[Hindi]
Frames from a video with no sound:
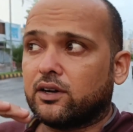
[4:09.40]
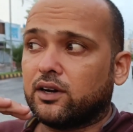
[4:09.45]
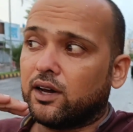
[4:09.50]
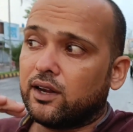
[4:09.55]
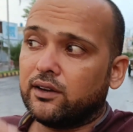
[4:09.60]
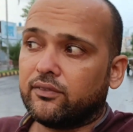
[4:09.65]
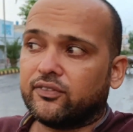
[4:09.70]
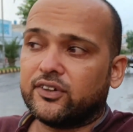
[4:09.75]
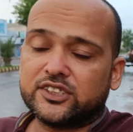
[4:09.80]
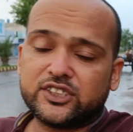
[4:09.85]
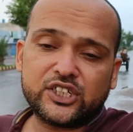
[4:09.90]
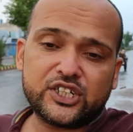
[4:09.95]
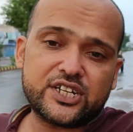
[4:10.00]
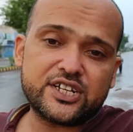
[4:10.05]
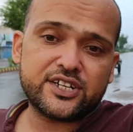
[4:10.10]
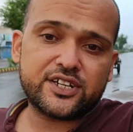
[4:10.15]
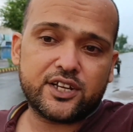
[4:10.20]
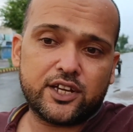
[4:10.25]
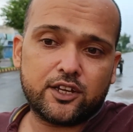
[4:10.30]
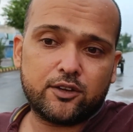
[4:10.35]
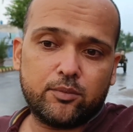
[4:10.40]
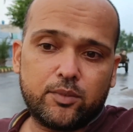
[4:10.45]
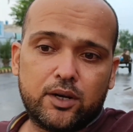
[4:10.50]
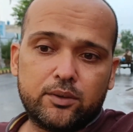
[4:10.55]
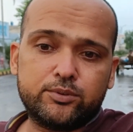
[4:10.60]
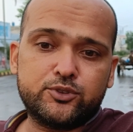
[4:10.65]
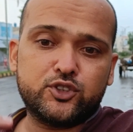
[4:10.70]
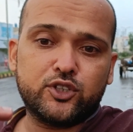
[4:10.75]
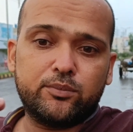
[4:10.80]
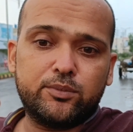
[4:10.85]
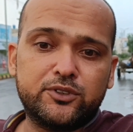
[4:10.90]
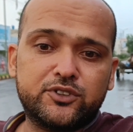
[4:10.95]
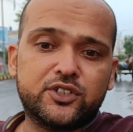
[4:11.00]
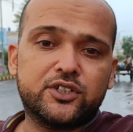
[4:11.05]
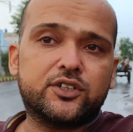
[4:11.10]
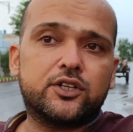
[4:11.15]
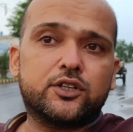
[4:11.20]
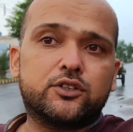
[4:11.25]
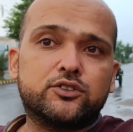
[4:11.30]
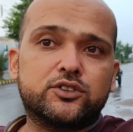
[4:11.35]
कल फजर के टाइम अब 24
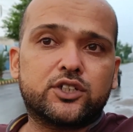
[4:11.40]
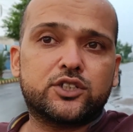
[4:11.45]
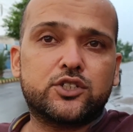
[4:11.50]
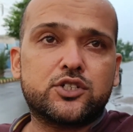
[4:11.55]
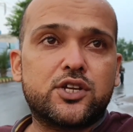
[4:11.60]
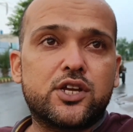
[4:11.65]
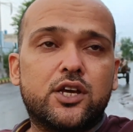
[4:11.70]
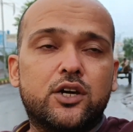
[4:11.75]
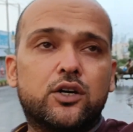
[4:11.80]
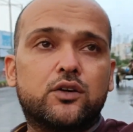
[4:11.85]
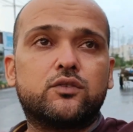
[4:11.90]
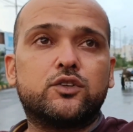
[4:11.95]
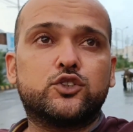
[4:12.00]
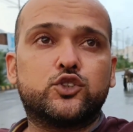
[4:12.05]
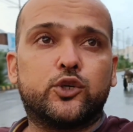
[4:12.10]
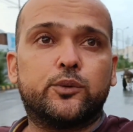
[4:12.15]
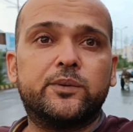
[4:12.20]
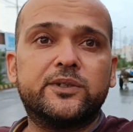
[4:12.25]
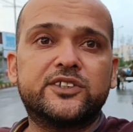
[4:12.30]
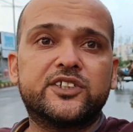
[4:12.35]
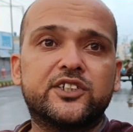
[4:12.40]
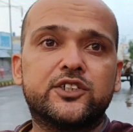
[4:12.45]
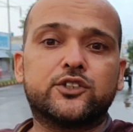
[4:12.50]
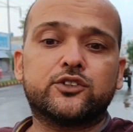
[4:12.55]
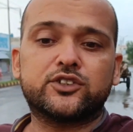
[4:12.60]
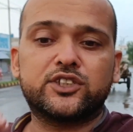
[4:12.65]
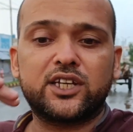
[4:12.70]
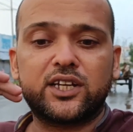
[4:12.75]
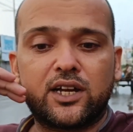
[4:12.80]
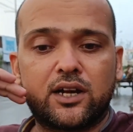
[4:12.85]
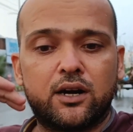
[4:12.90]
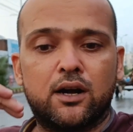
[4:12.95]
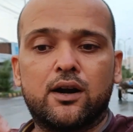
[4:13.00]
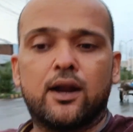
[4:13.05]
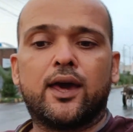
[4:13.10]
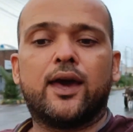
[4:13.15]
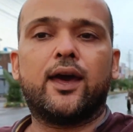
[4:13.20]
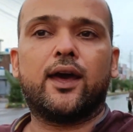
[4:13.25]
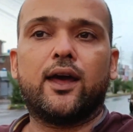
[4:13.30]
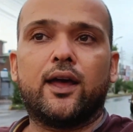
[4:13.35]
घंटे गुजर चुके हैं और वो 24 घंटों से
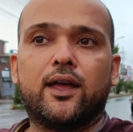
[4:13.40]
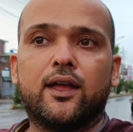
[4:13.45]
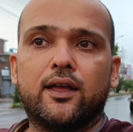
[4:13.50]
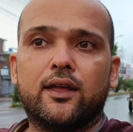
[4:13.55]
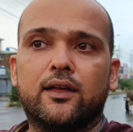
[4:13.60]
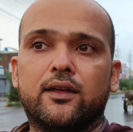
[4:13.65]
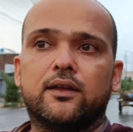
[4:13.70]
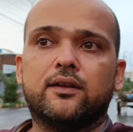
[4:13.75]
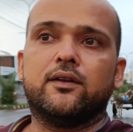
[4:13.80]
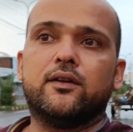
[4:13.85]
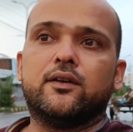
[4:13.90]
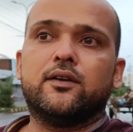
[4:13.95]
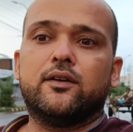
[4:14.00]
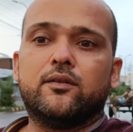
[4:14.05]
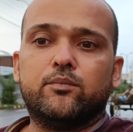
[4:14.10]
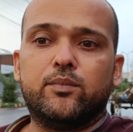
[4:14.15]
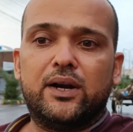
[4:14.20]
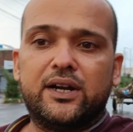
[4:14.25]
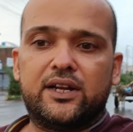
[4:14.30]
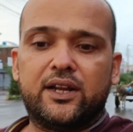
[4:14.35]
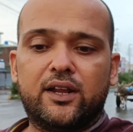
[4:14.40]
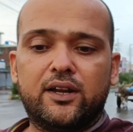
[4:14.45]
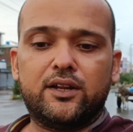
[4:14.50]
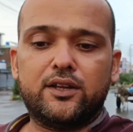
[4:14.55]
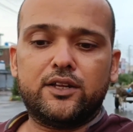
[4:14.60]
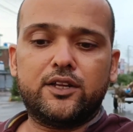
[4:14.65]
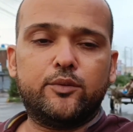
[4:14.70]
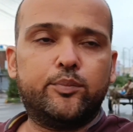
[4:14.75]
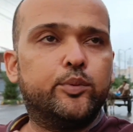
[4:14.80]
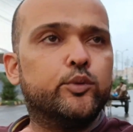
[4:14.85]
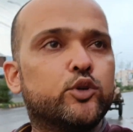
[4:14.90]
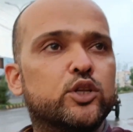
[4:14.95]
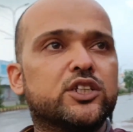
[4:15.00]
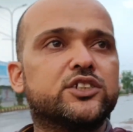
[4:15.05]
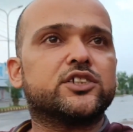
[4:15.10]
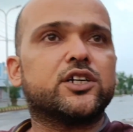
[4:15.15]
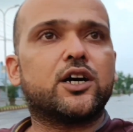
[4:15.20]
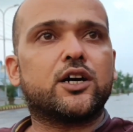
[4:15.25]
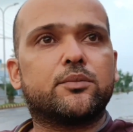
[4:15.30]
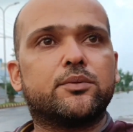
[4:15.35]
खड़ा है बैठा नहीं है पूरे
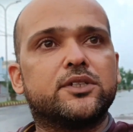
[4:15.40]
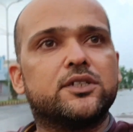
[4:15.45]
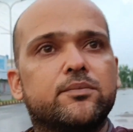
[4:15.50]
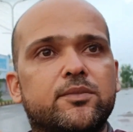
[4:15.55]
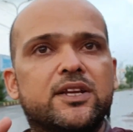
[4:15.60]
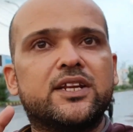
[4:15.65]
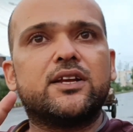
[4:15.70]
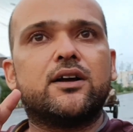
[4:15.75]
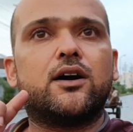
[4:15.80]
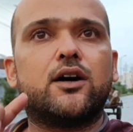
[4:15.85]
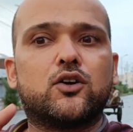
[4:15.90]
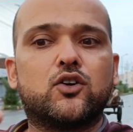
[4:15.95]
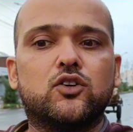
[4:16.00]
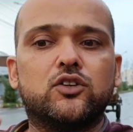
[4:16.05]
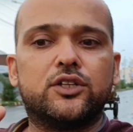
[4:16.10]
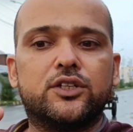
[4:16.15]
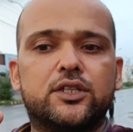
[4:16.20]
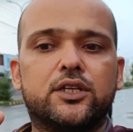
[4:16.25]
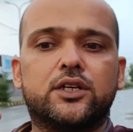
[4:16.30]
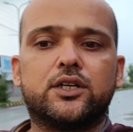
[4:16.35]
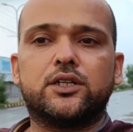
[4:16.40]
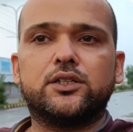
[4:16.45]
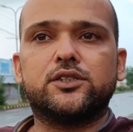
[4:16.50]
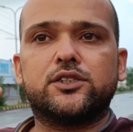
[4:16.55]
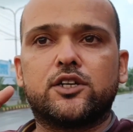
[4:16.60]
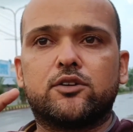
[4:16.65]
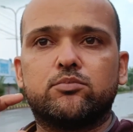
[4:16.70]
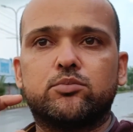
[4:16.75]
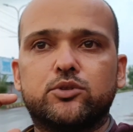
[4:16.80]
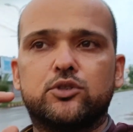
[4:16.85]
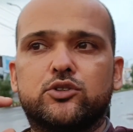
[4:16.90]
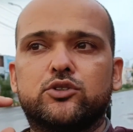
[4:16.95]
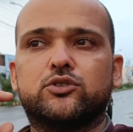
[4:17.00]
चार बजे मेरी आँख खुली थी कल जब